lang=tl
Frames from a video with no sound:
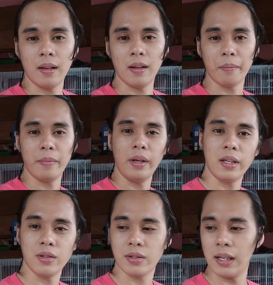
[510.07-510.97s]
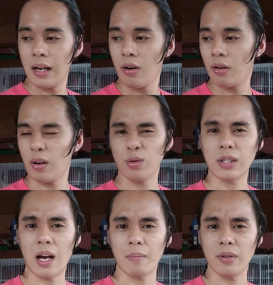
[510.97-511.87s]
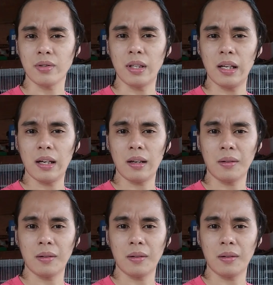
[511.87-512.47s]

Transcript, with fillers: lambingin niyo sila, pausapin niyo sila,